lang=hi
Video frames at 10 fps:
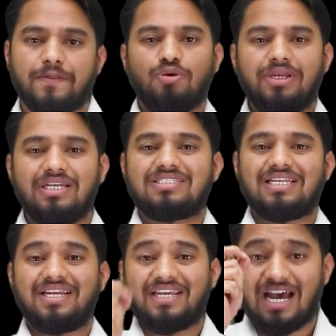तो ये
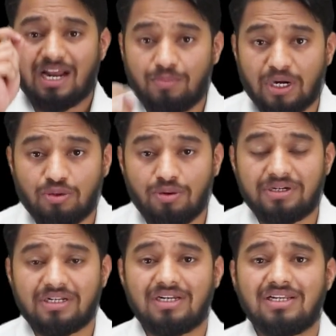सिल्क्यारा
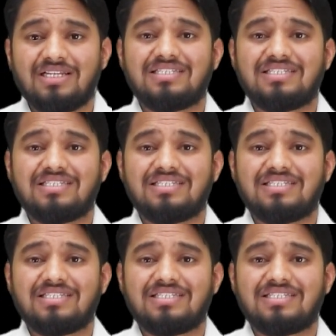बड़कोट टनल